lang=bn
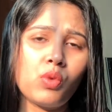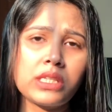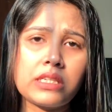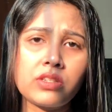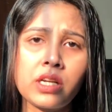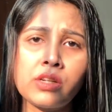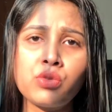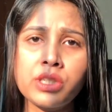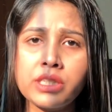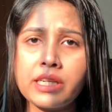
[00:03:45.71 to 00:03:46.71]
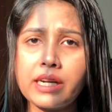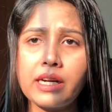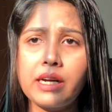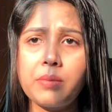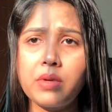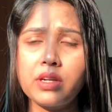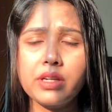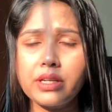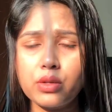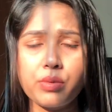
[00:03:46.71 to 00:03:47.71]
ওয়ান থাউজেন্ড টোয়েন্টি টাকা বা
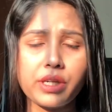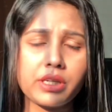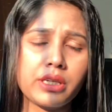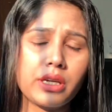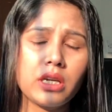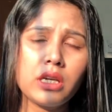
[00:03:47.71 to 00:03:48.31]
এরকম আর কি